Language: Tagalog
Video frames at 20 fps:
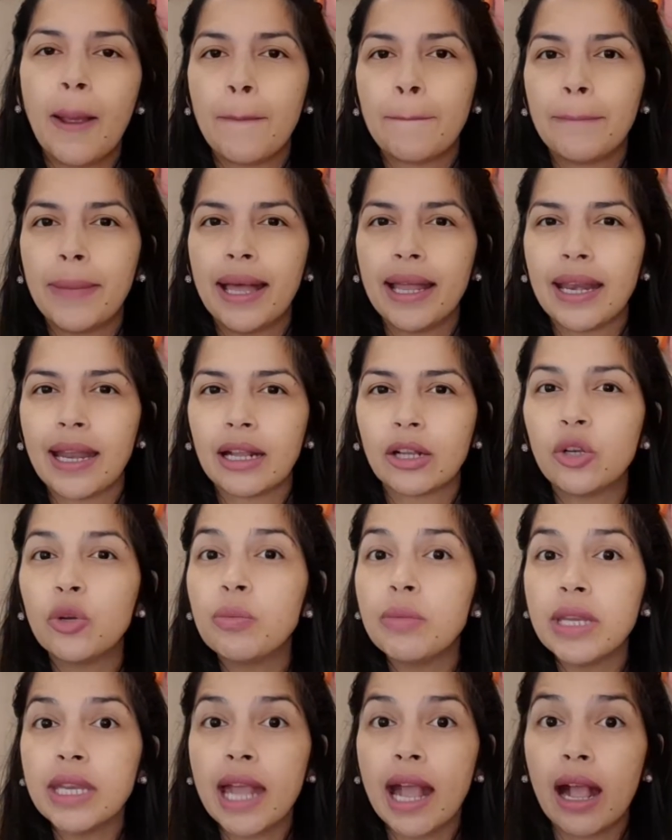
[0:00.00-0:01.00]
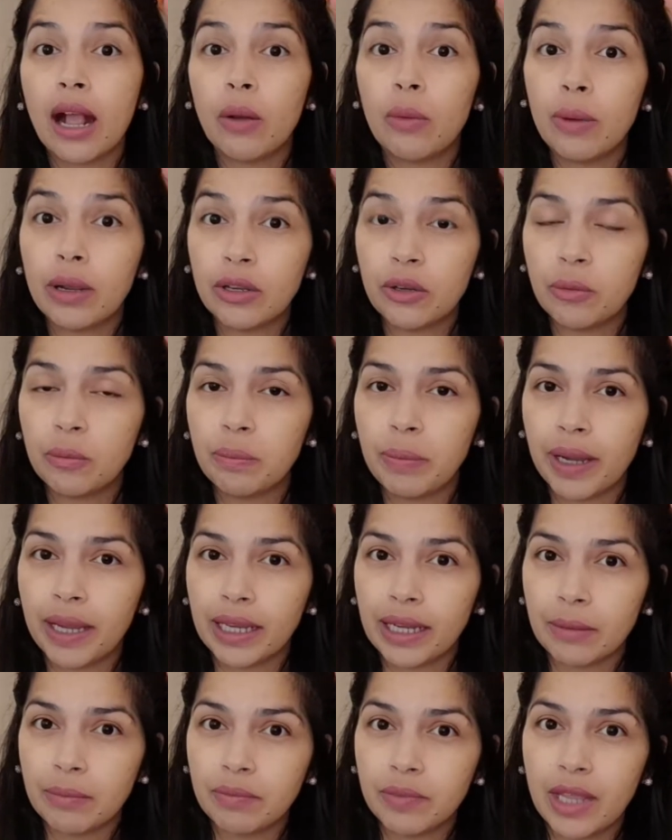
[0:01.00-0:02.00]
para guminhawa yung
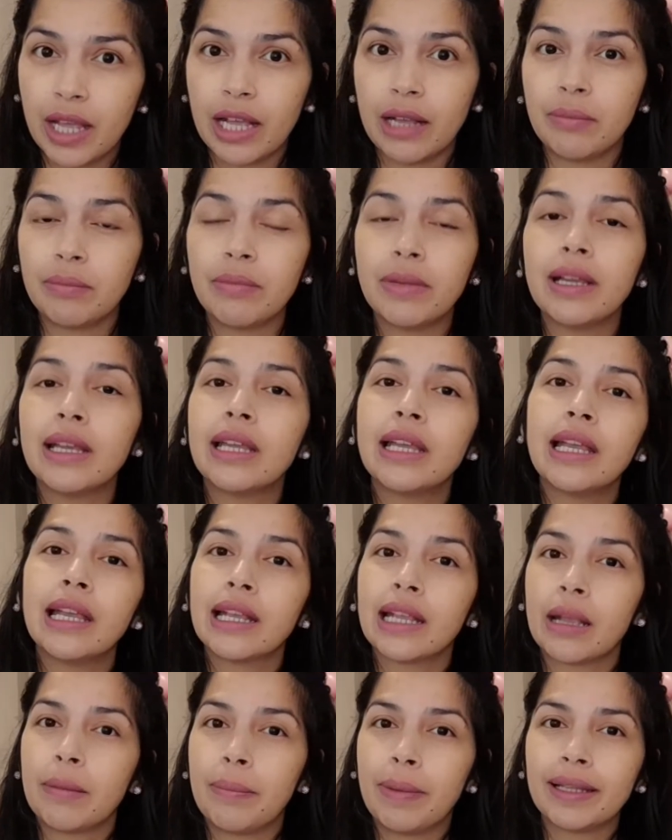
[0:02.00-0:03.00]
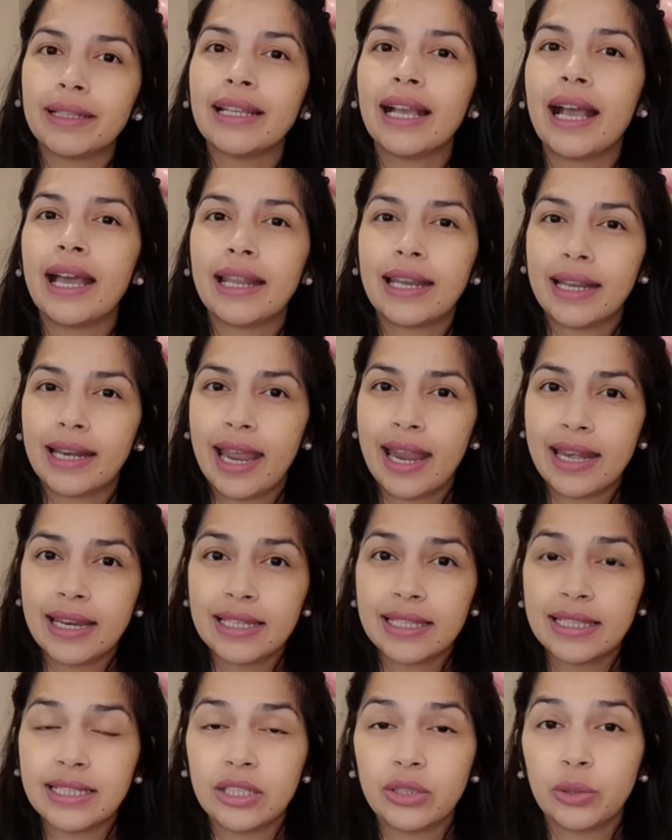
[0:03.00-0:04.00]
pakiramdam kapag
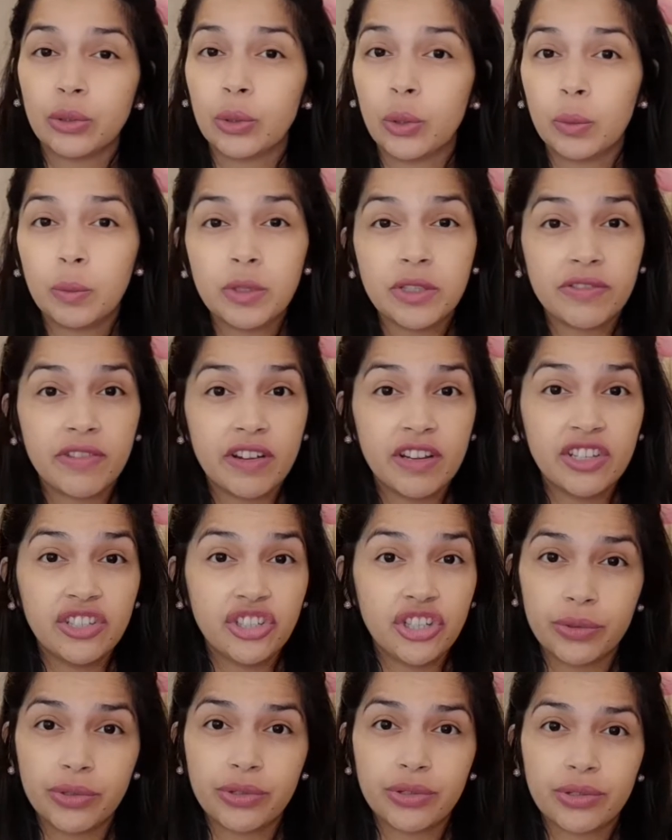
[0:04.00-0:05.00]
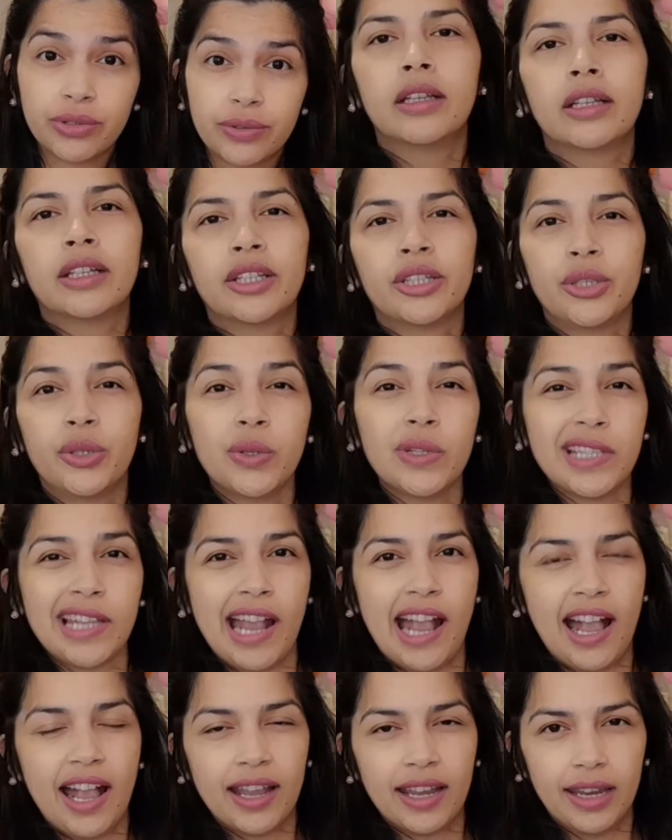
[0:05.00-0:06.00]
nakararanas nitong globus pharyngeus. Yung
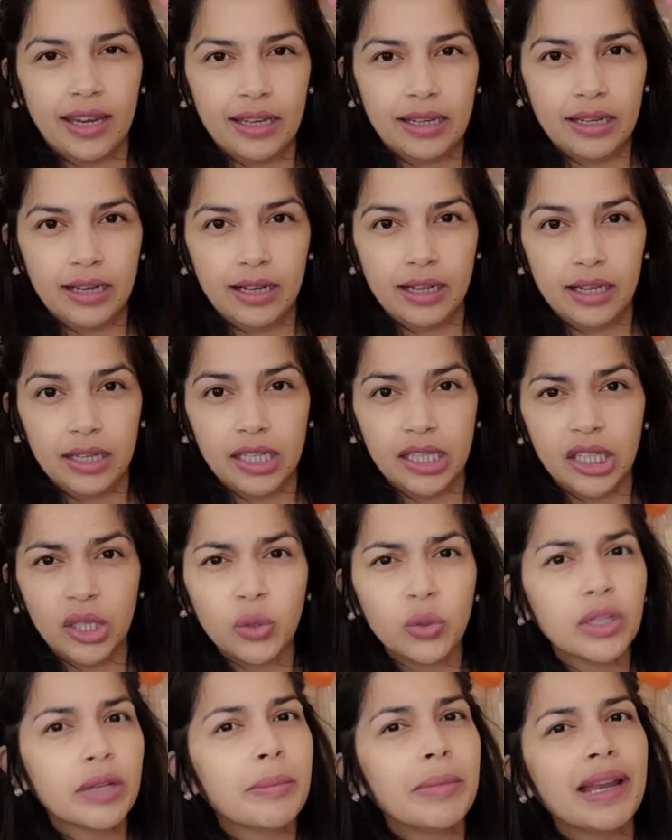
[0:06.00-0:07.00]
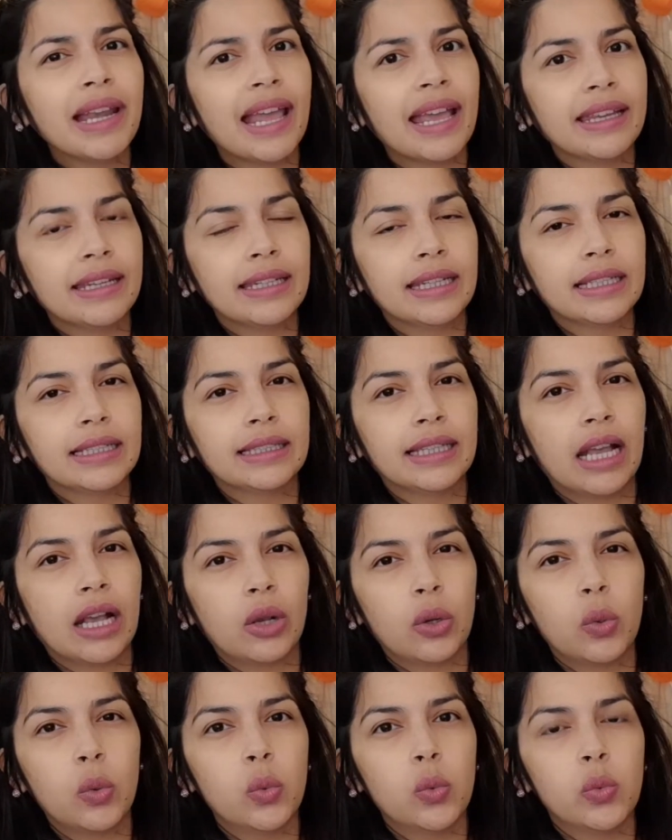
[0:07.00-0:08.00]
sa akin, uh, hindi ko na malayan na
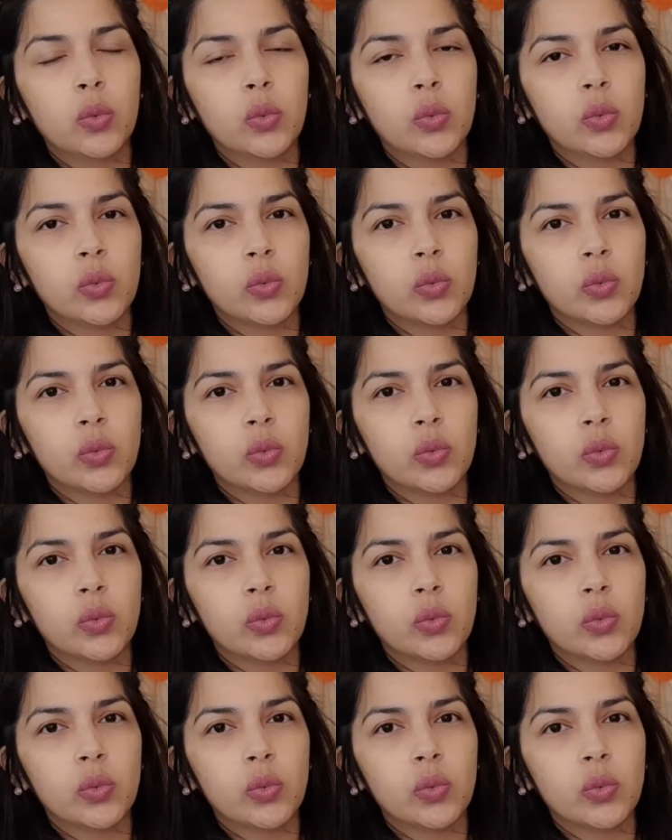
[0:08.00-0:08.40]
kung